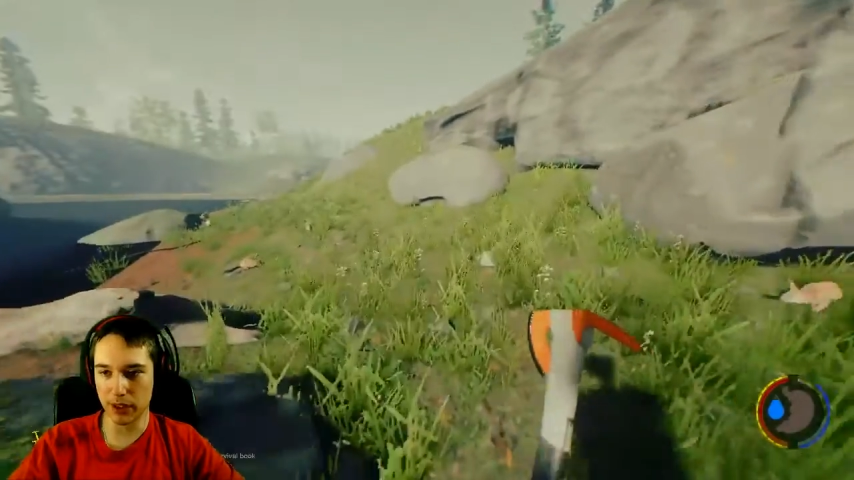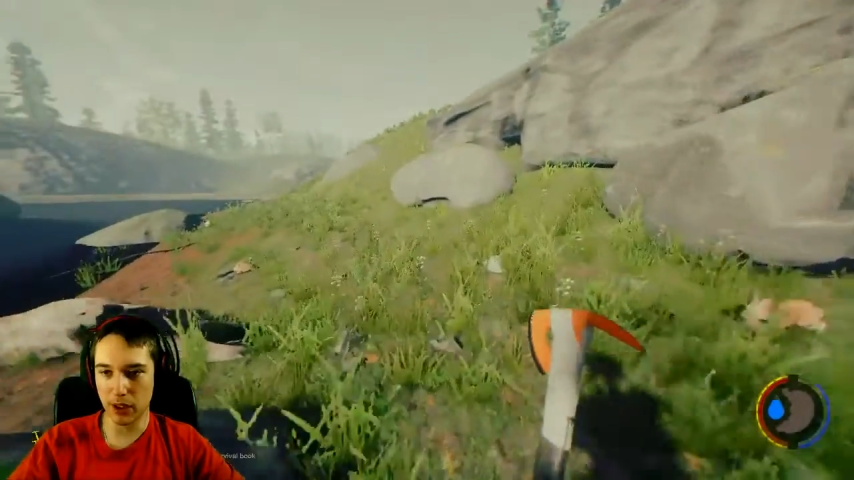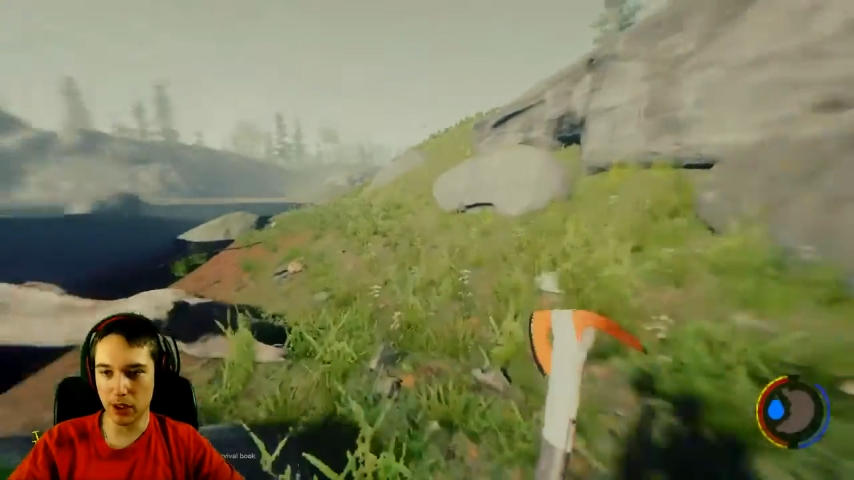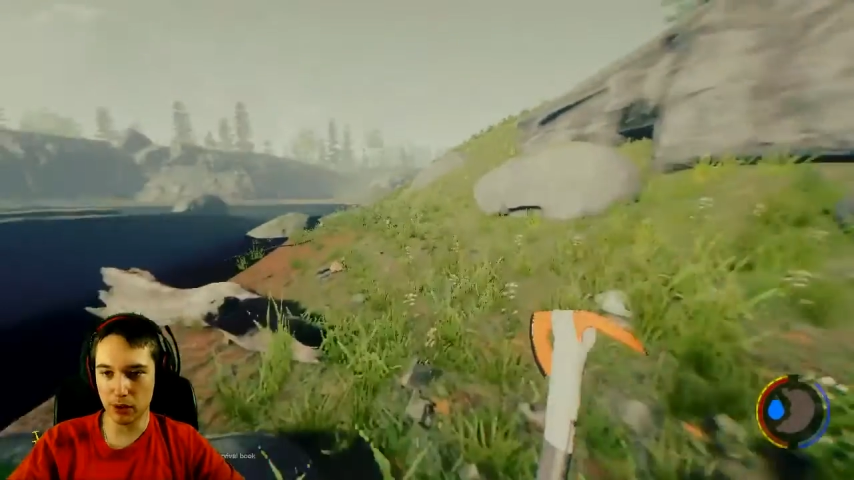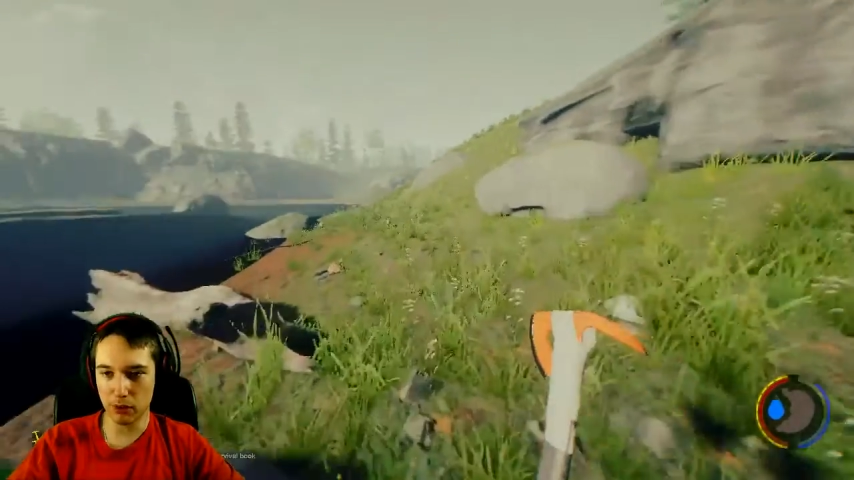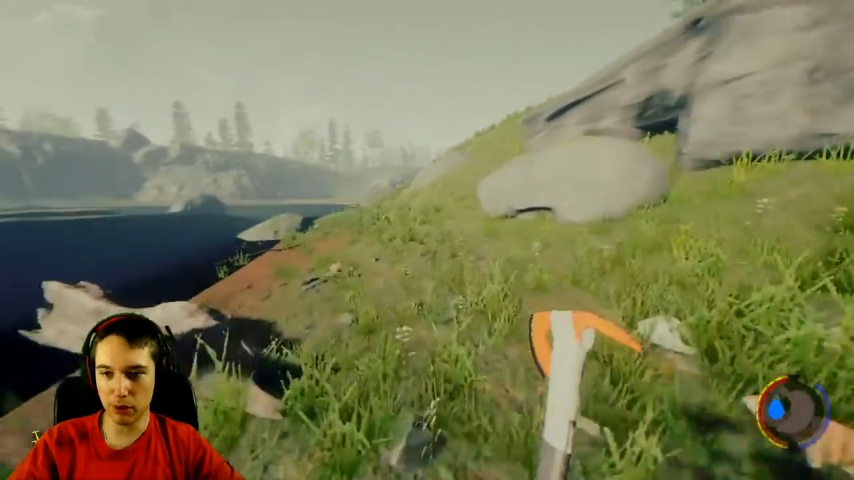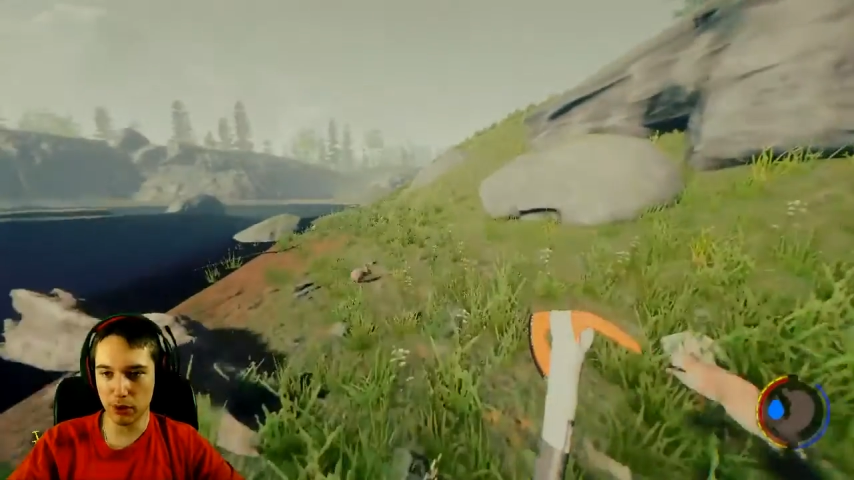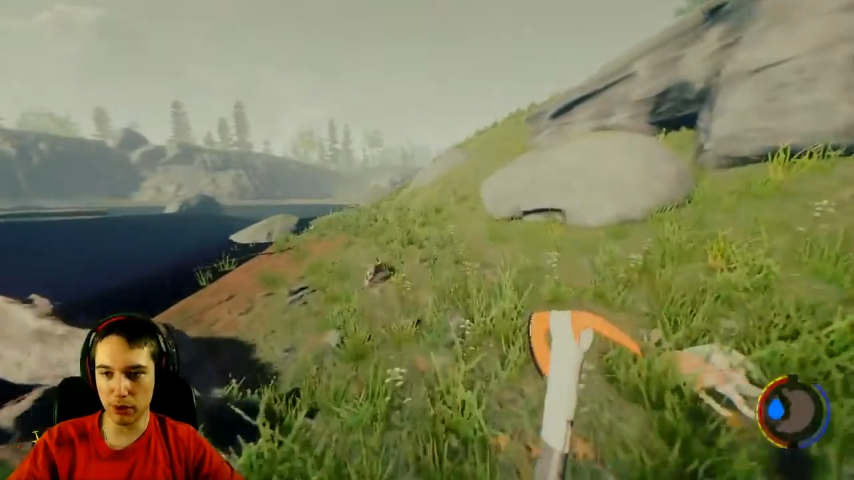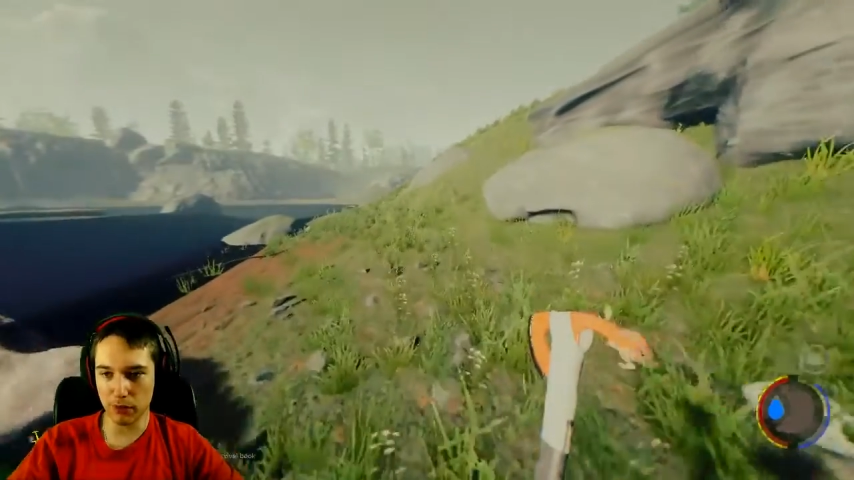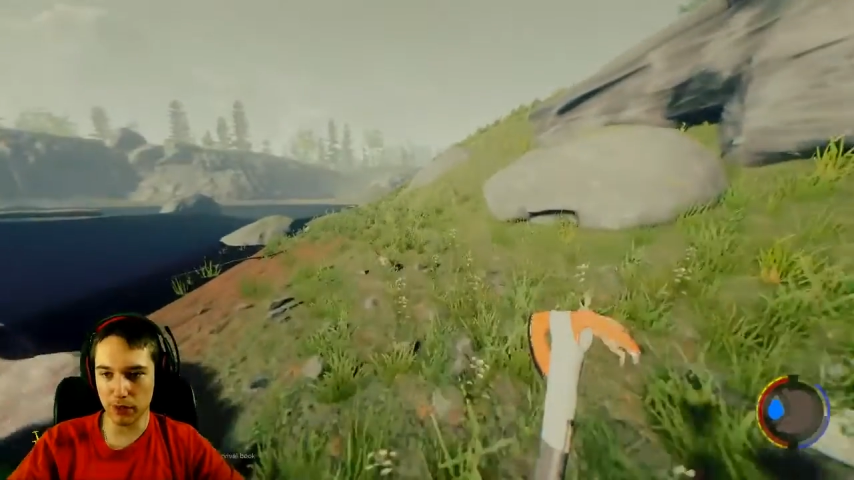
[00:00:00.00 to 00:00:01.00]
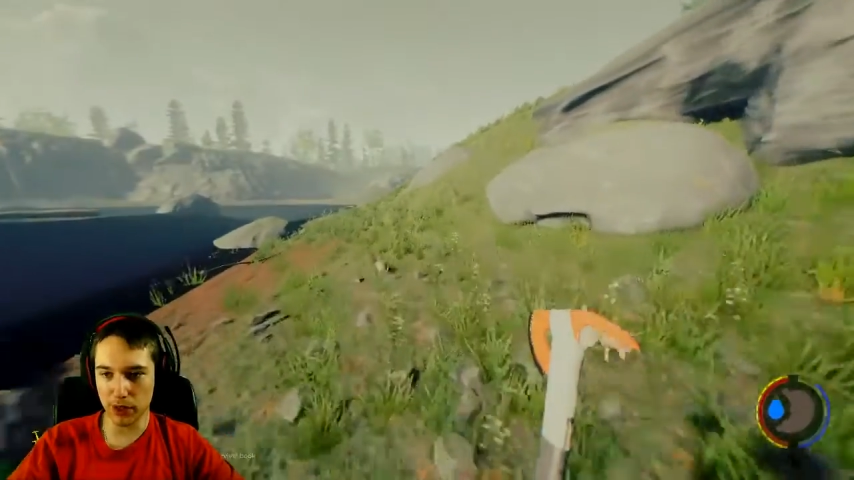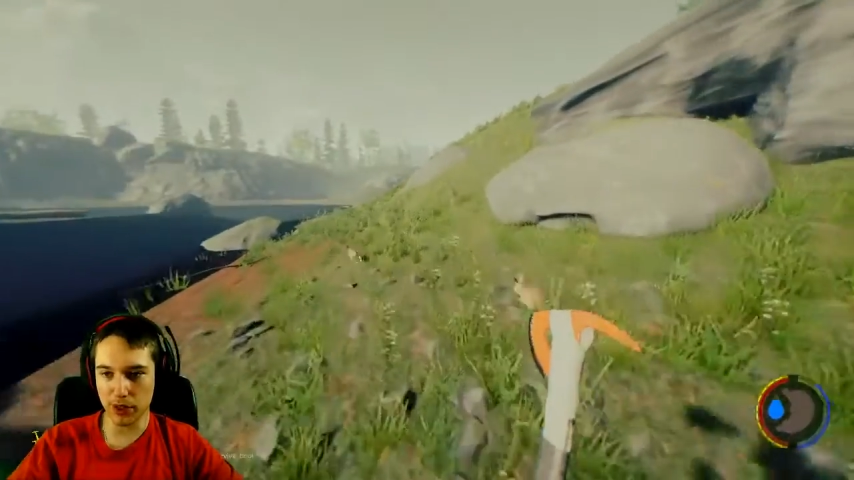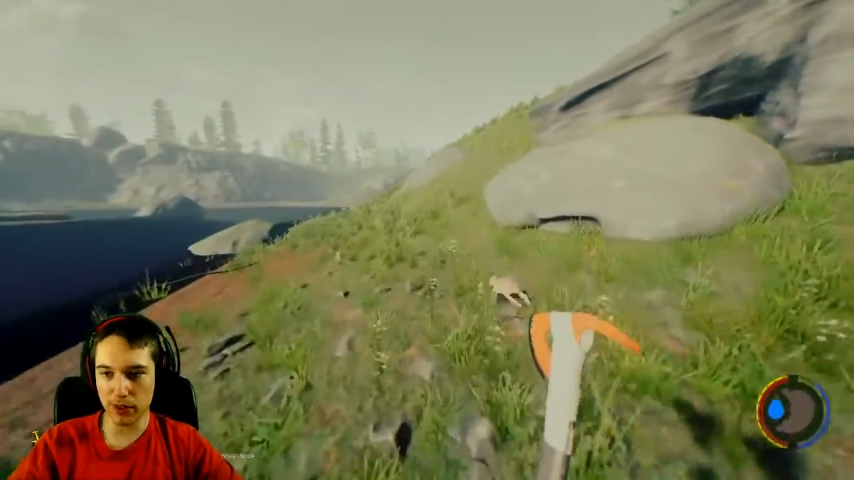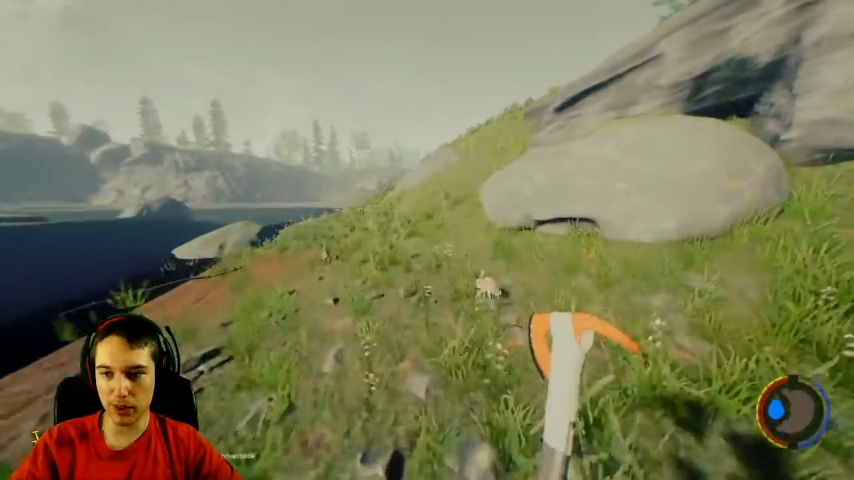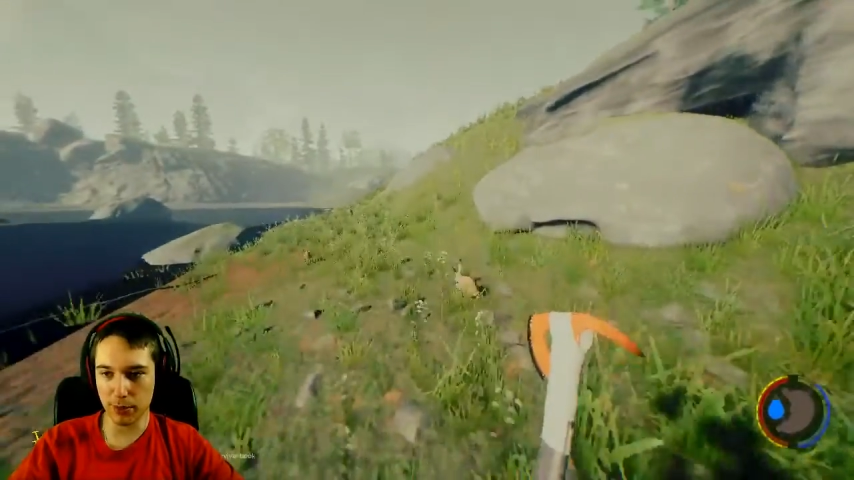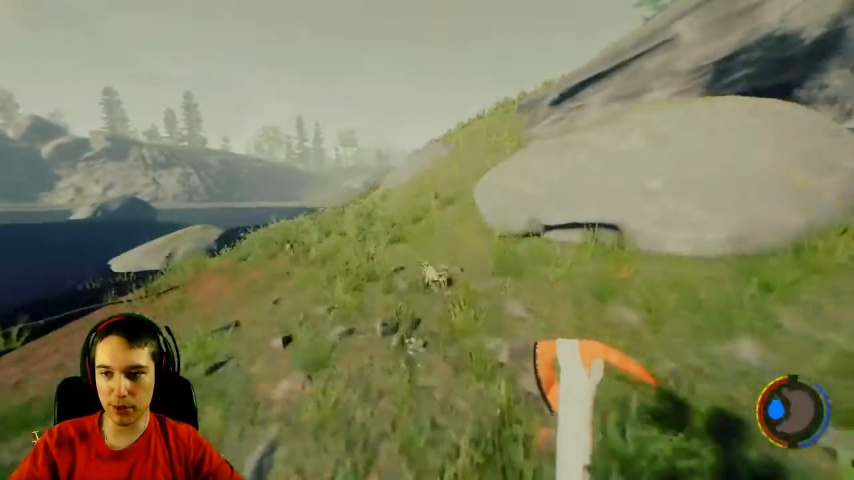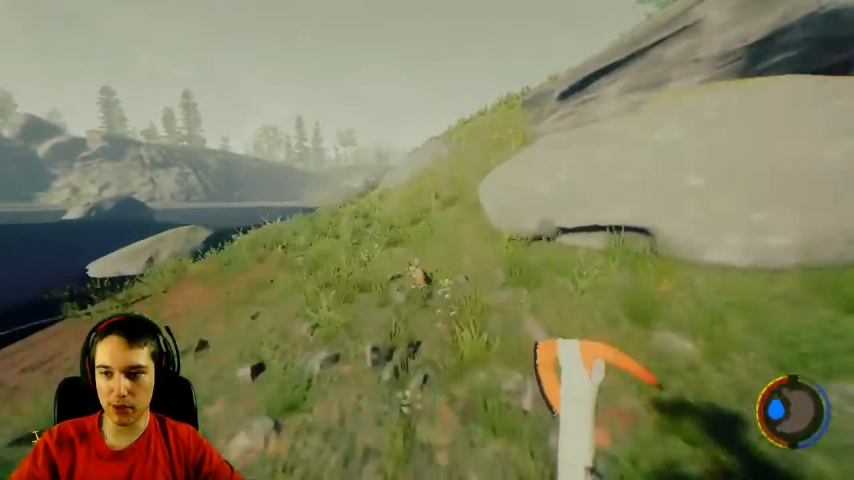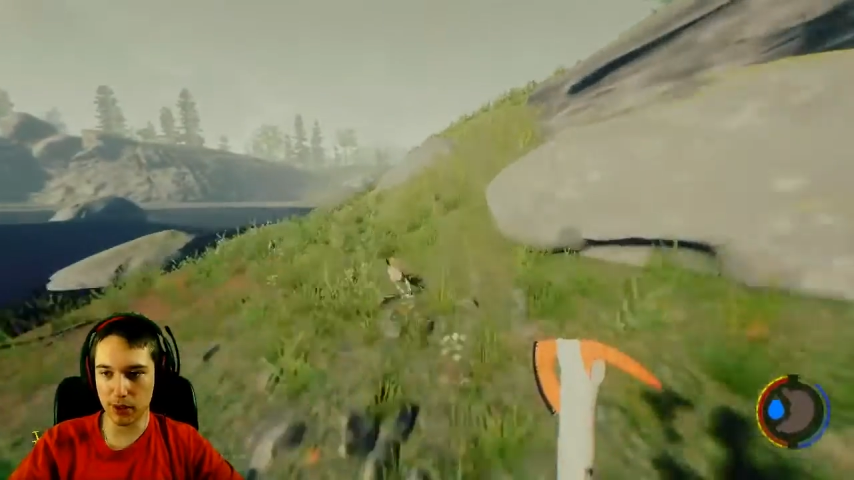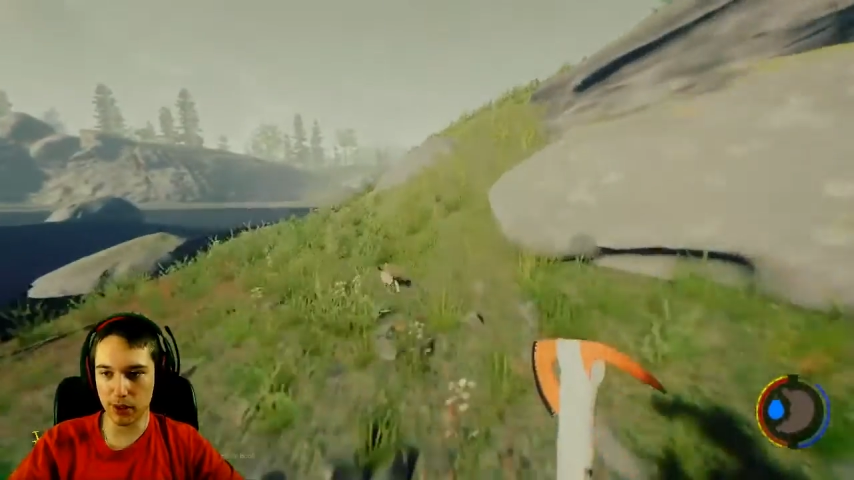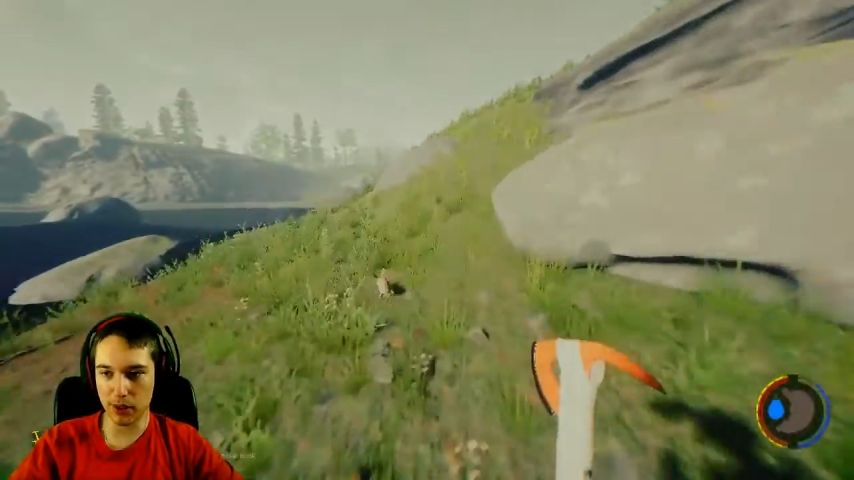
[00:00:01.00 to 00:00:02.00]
Ale tu królików jest, ja pierdzielę.